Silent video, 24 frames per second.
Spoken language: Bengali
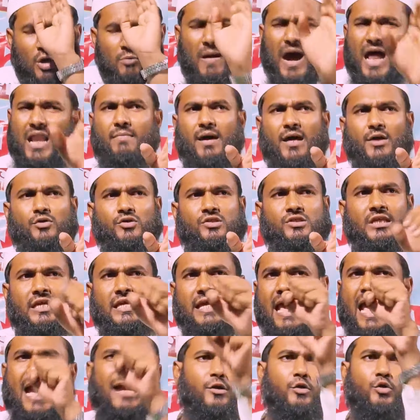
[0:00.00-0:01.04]
দুর্বল
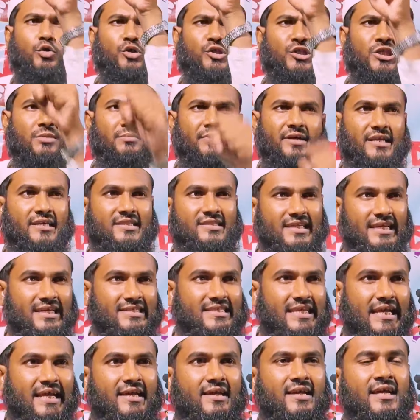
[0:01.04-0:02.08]
মানুষকে এক ঘুষি মেরে
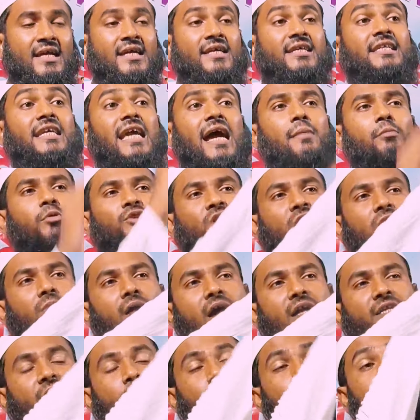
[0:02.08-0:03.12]
দিয়েছে কিয়ামতের
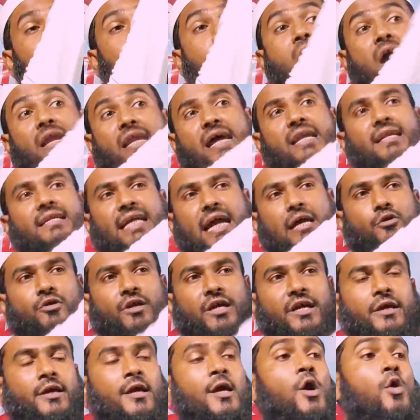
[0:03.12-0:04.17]
মাঠে মারার
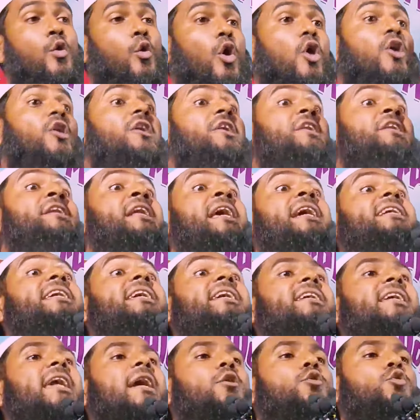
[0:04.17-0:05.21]
কারণে ওর
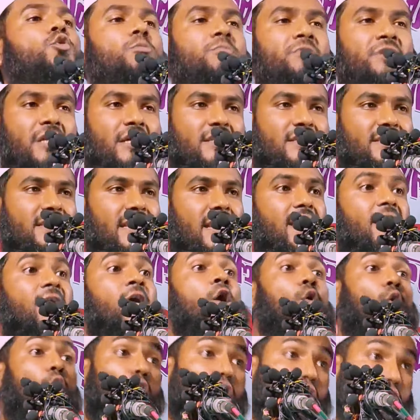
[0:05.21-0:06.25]
নেকিকে কমিয়ে দিয়ে